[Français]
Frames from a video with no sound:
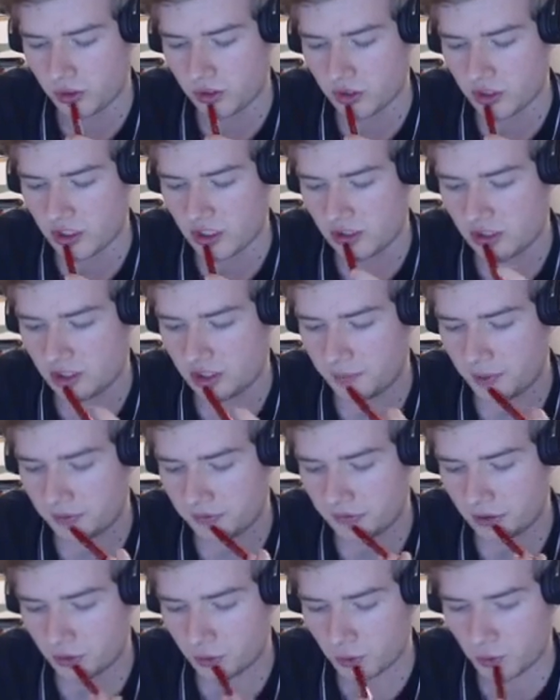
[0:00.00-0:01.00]
J'ai pas fait
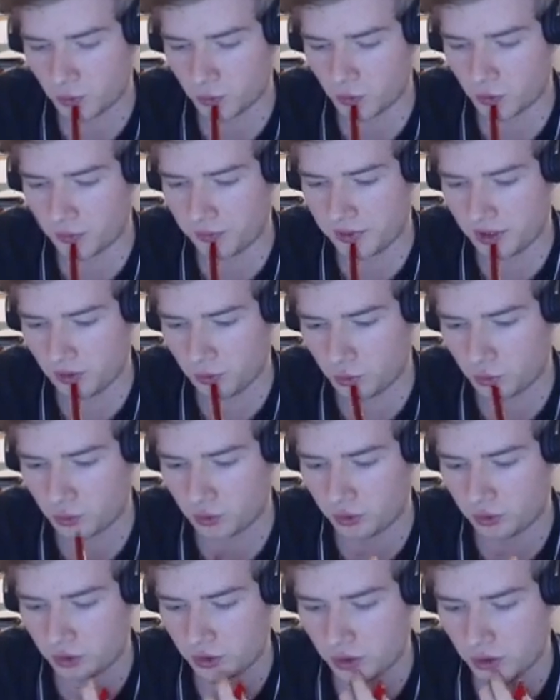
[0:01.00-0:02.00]
attention combien de tours de
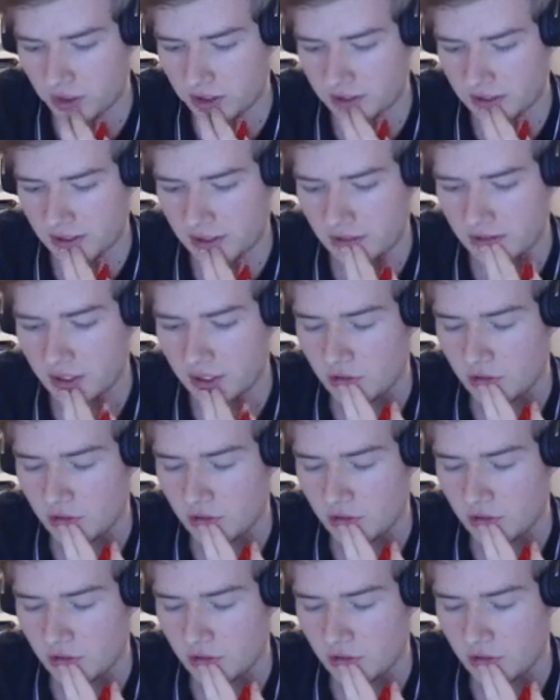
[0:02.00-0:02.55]
Sun il reste.